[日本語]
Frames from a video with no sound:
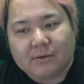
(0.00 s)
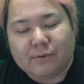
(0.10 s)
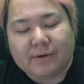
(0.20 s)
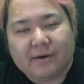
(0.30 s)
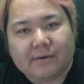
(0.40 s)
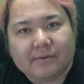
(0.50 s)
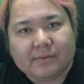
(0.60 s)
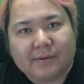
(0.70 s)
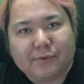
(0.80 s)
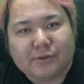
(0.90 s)
俺、
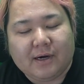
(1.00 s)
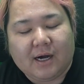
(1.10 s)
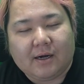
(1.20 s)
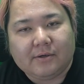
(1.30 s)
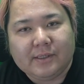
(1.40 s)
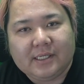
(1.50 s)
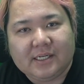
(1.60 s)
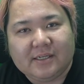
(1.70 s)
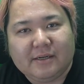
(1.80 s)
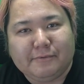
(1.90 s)
で、僕は
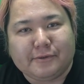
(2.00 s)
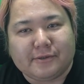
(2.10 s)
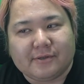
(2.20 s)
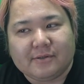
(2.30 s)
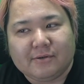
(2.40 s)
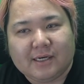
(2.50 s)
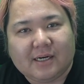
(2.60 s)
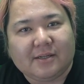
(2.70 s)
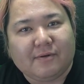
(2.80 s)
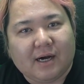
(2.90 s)
ウィニングイレブンの
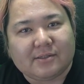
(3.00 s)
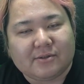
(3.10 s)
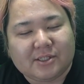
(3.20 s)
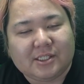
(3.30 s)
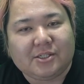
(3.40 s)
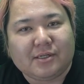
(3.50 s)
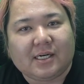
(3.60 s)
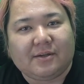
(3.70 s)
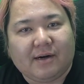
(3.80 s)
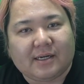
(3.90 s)
中では、その Twitch の
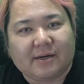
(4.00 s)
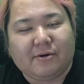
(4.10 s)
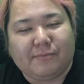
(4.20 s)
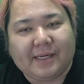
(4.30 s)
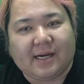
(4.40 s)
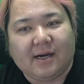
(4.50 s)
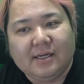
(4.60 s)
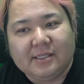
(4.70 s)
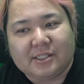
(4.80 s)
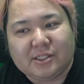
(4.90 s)
中では結構まだ
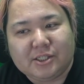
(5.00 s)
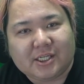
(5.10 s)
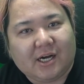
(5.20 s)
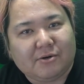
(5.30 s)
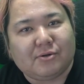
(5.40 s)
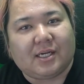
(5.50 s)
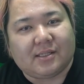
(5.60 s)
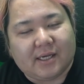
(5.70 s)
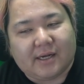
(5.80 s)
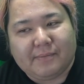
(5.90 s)
数字がある方な
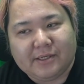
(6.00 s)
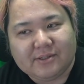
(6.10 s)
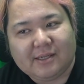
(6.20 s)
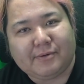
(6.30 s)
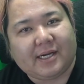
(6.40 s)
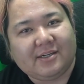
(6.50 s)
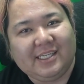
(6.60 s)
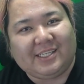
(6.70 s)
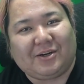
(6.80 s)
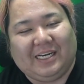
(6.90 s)
んで、まあ、言ってもひゃく
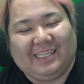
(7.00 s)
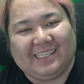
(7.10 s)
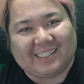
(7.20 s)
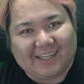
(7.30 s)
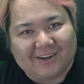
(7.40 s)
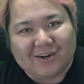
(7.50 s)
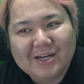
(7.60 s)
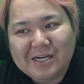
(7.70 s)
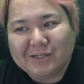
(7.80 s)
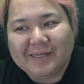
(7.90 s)
にんとかなんですけど、
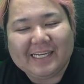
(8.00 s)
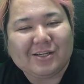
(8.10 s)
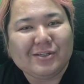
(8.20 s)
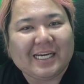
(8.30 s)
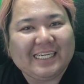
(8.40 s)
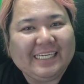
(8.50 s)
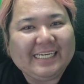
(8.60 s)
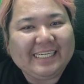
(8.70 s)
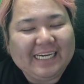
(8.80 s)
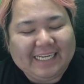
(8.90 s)
ウィでどんだけ人
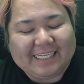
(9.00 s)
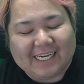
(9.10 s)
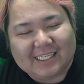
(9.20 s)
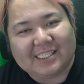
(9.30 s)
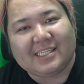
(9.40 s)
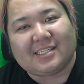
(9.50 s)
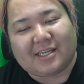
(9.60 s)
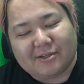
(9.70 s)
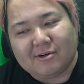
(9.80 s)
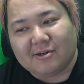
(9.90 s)
気ないねんって話なんです
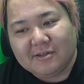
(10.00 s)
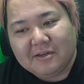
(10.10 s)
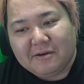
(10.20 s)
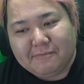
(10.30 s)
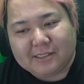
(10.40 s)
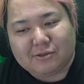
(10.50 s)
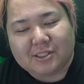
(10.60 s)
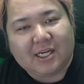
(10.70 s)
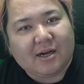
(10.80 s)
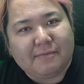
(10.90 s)
けど、まあそ
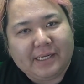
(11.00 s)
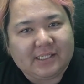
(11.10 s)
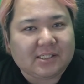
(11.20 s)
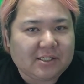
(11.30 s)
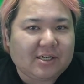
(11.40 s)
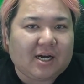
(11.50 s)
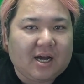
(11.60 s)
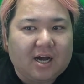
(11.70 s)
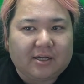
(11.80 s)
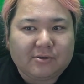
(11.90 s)
したら目につくか
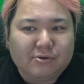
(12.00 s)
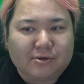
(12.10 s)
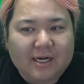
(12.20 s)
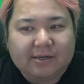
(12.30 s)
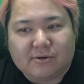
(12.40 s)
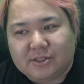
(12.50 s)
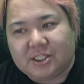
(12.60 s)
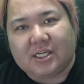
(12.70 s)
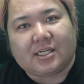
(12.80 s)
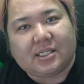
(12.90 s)
らどんどん外国
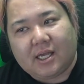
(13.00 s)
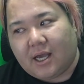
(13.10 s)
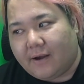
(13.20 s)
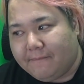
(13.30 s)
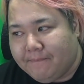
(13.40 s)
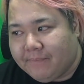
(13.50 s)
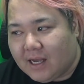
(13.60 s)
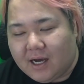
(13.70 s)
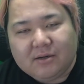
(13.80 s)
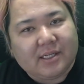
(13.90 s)
人が来て、ある